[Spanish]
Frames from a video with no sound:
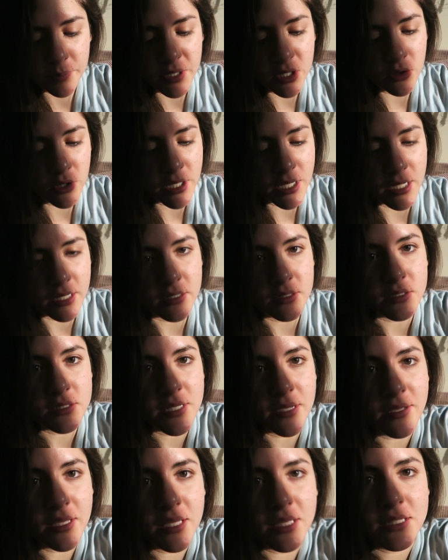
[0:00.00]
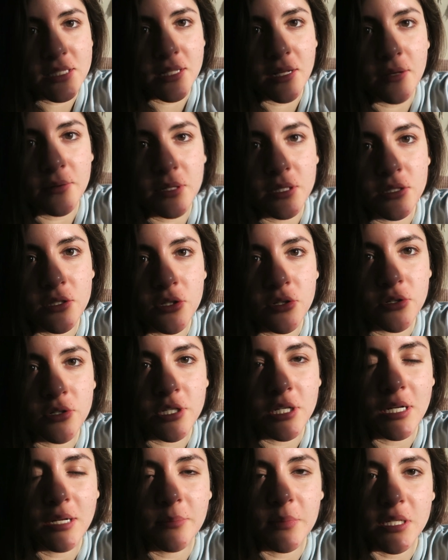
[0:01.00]
Pero oigan, ¿saben qué estaba viendo
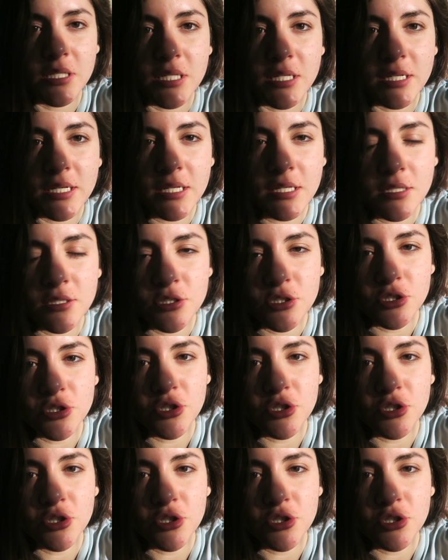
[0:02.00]
hoy en la mañana?